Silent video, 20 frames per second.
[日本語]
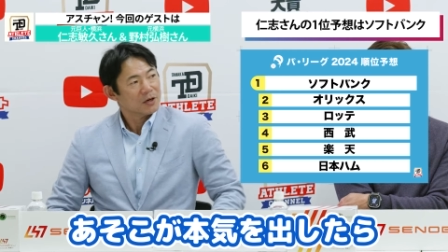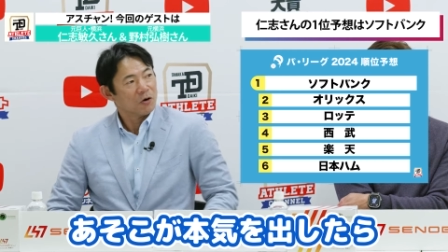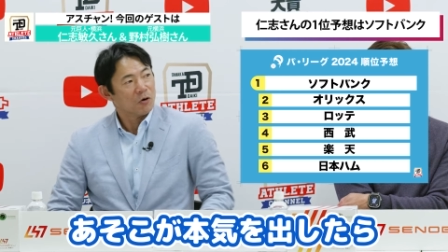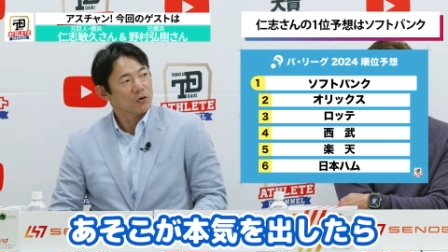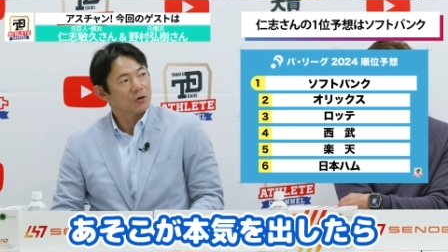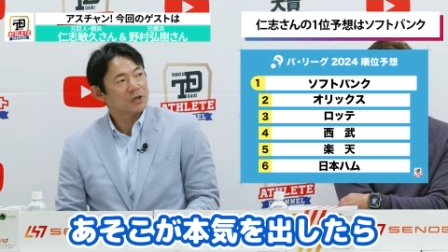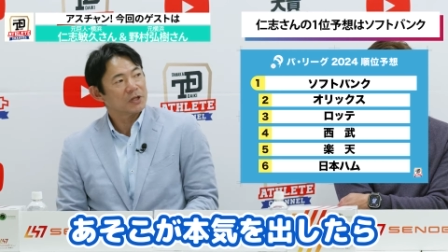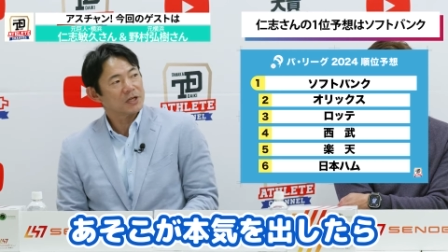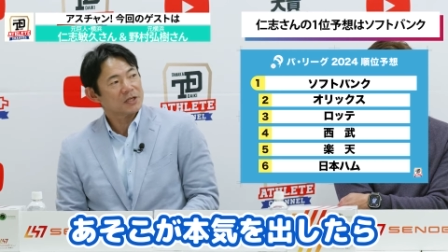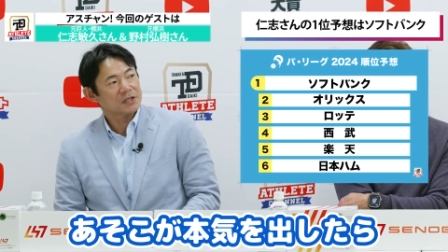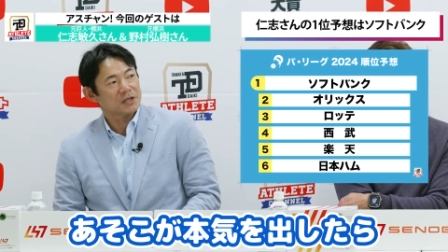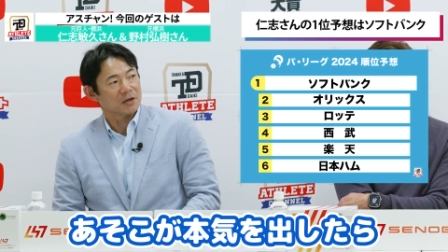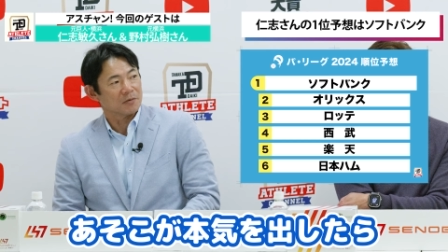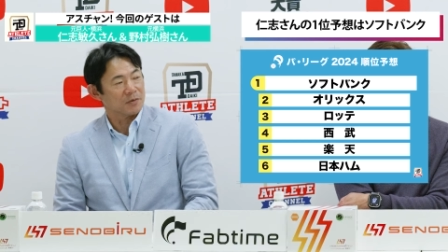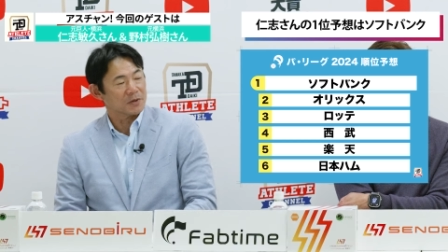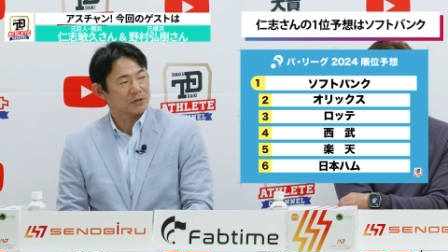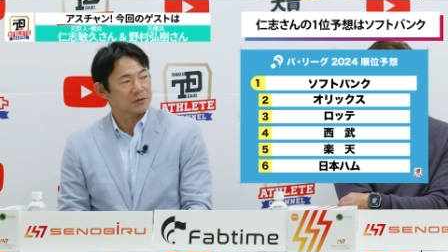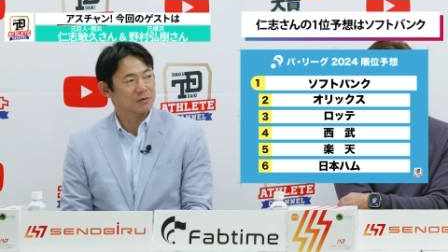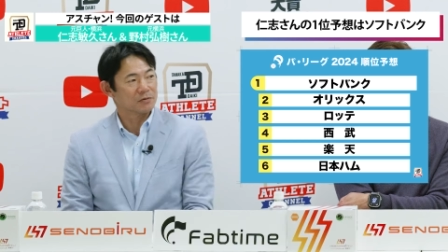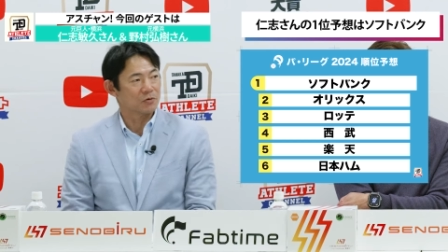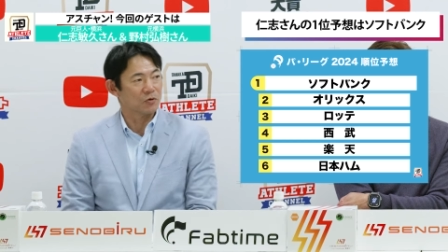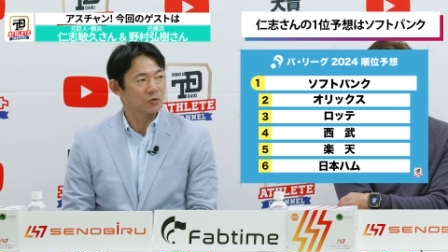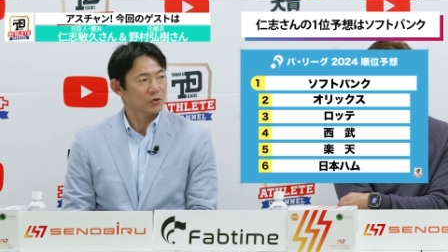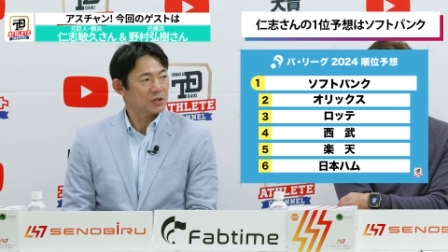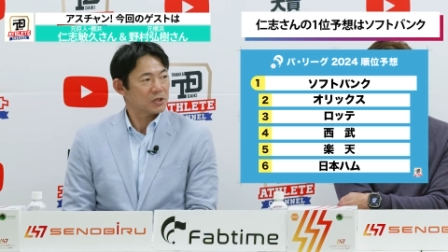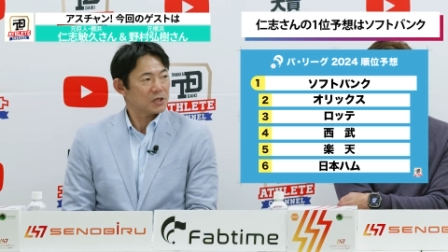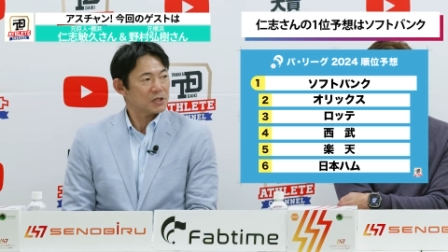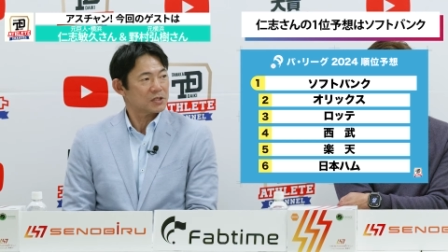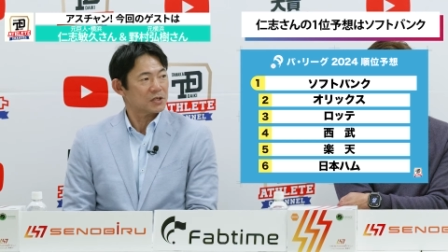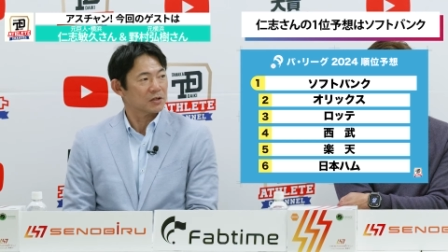本気出したらやっぱ本
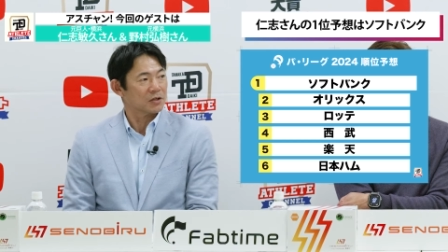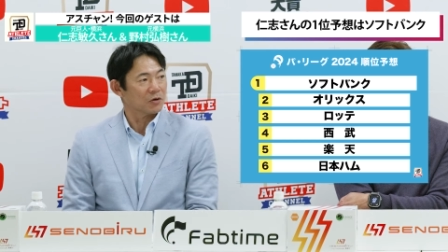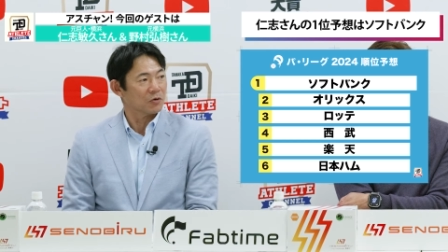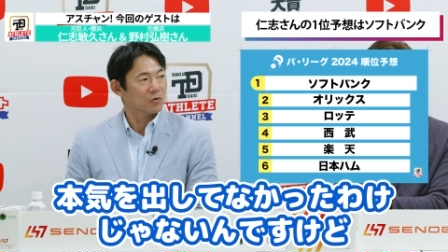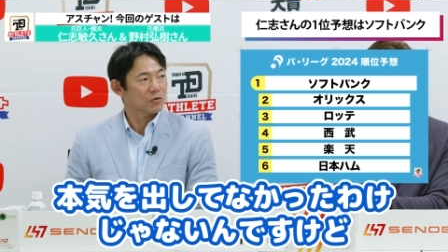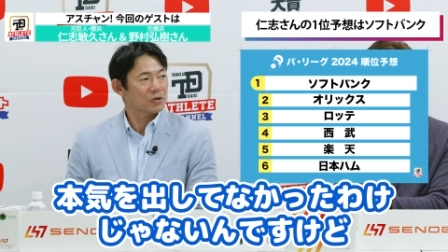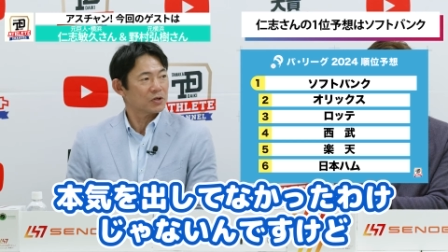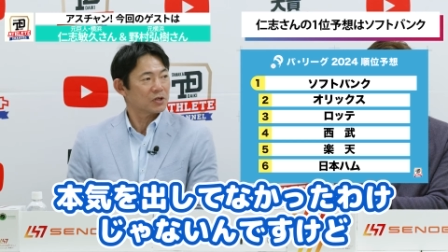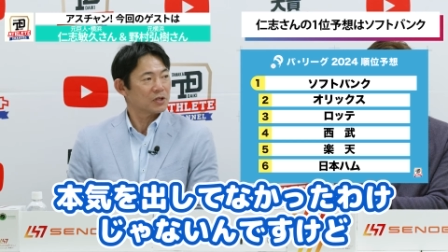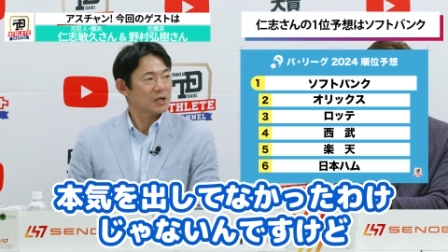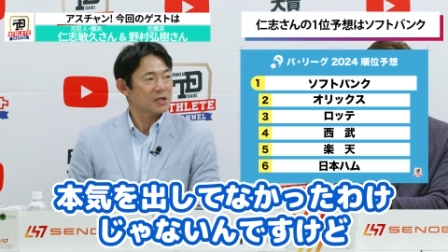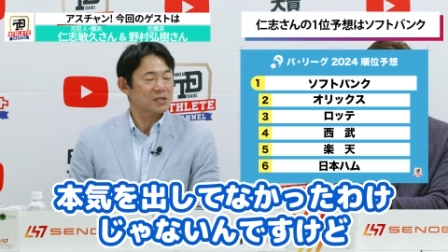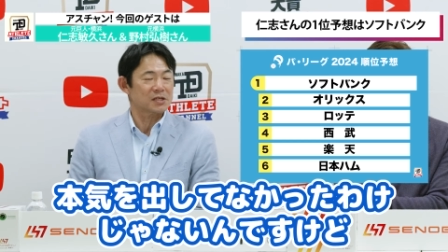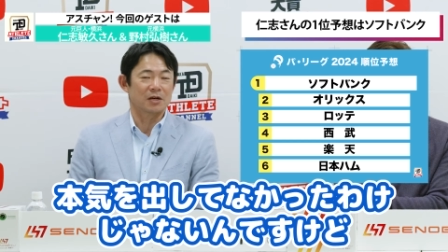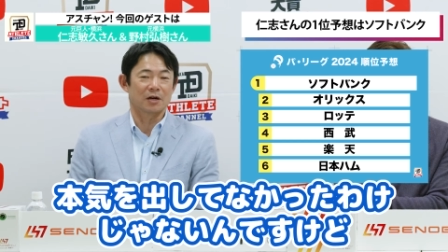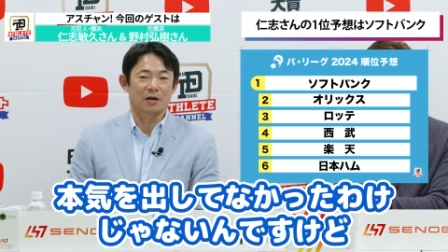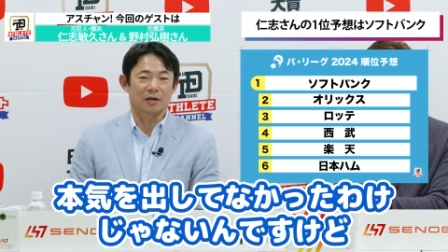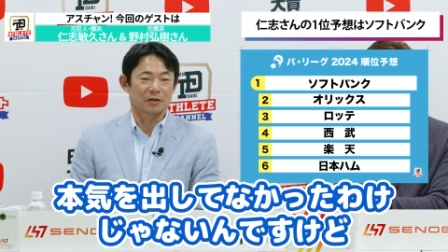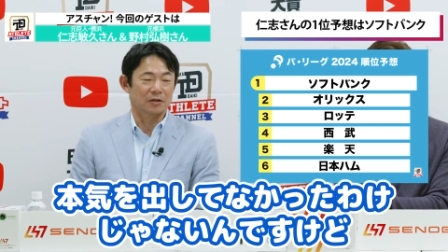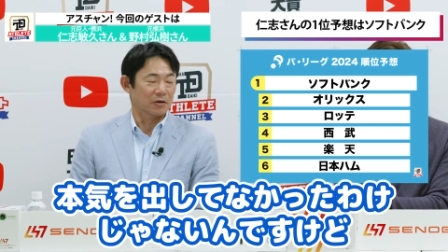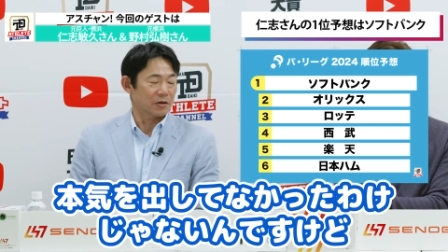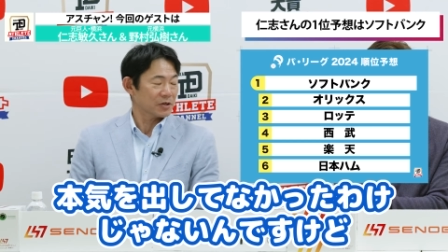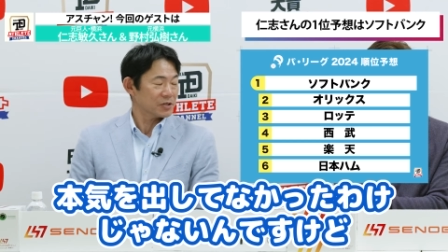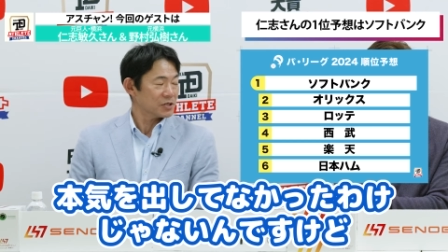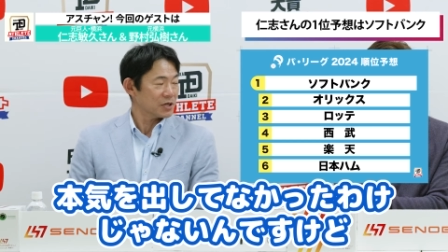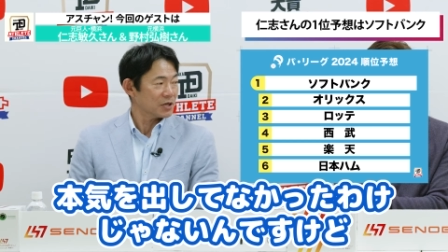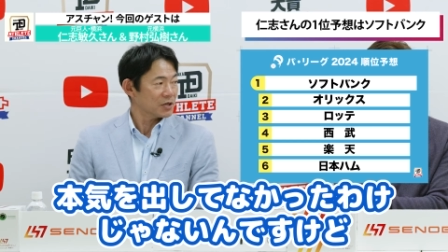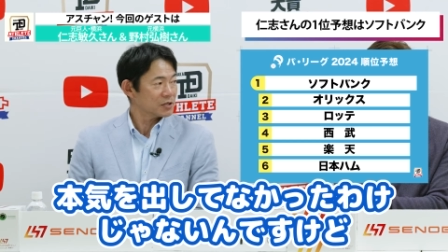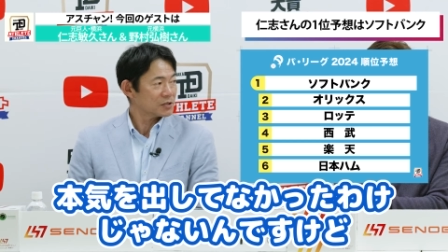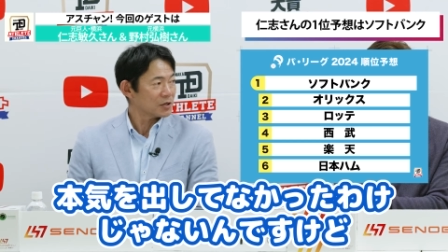気出したって本気出してなかったわけ
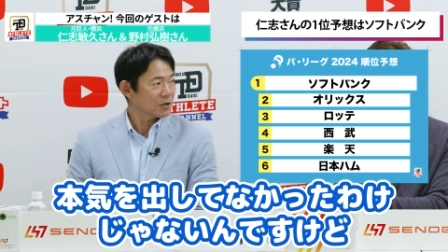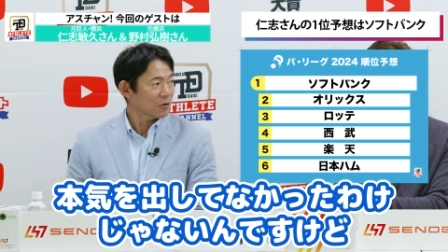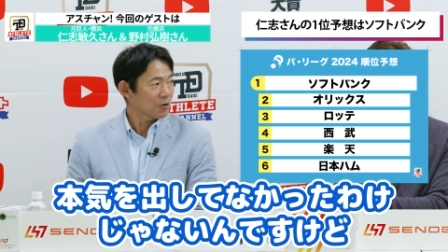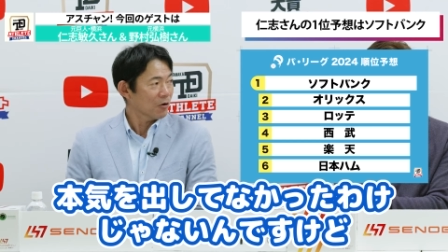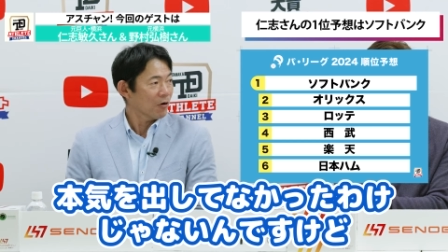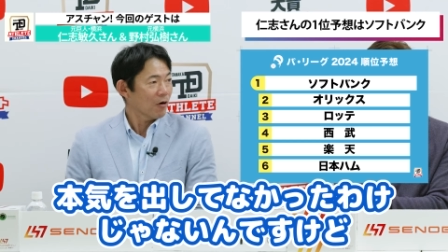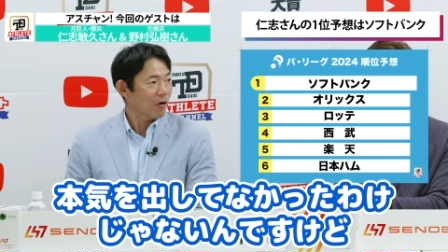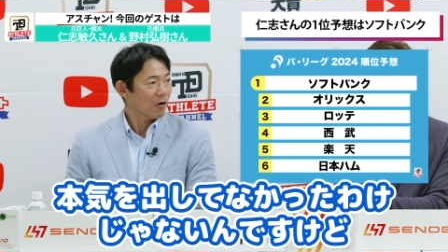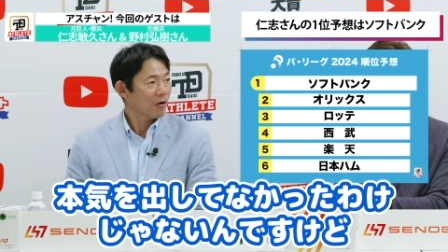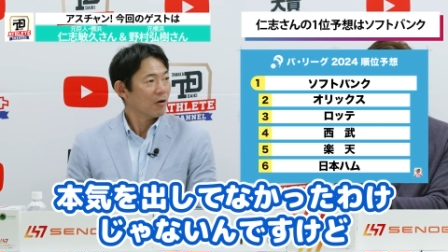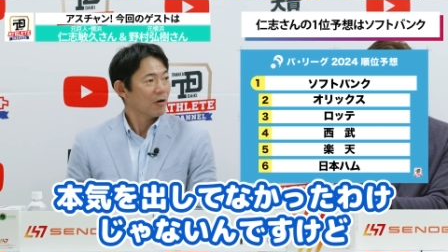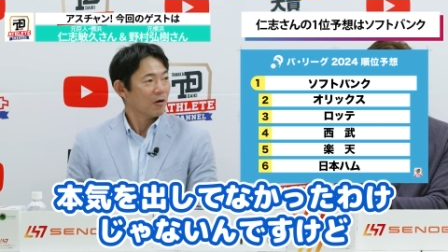じゃないですけど、はい、